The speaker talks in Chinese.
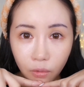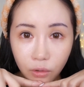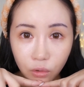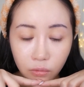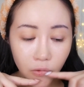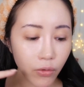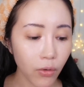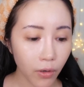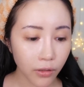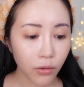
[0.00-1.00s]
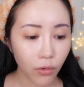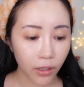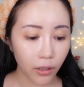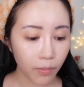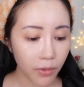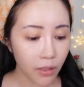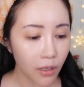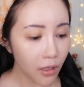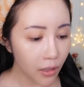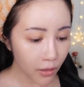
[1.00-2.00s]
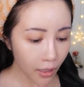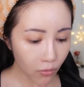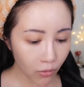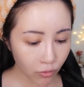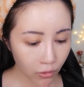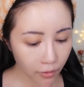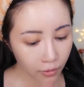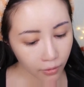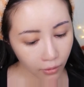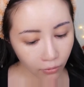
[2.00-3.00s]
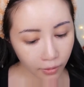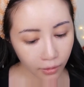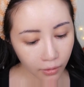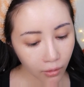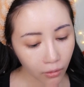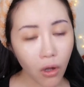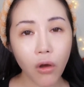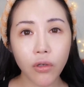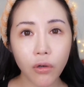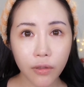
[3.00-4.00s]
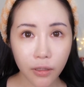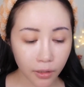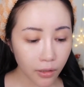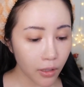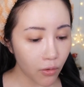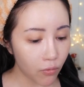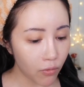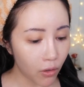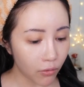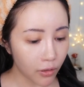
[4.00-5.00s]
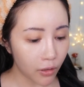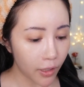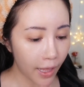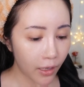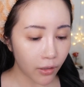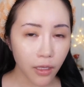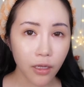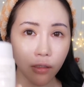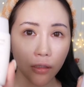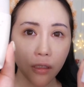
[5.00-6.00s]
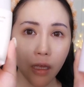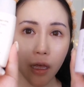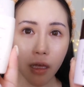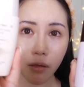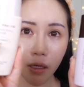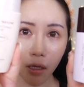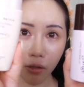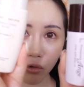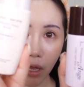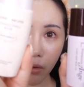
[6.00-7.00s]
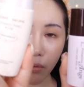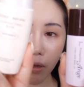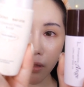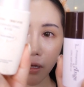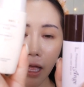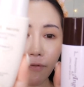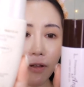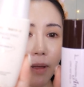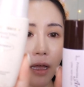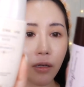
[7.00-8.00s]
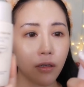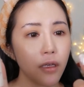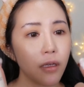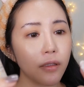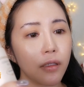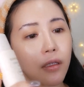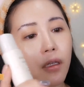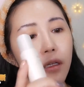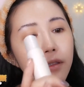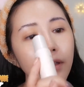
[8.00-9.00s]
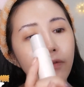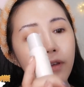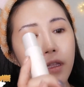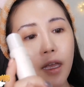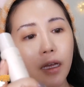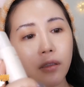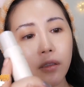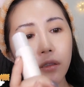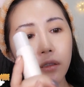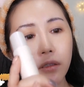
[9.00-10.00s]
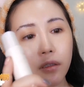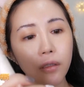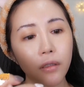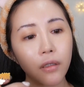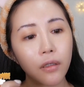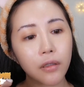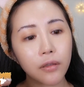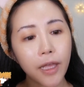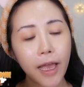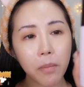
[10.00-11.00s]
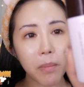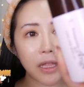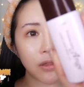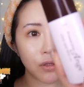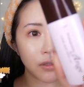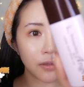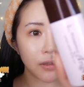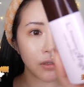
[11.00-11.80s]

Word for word: 会出油，因为我是混合皮。那我最近收集的控油的适迪乳有这两个，一个是呃专柜的 Covermark，一个是 Sofina 的这个台版的这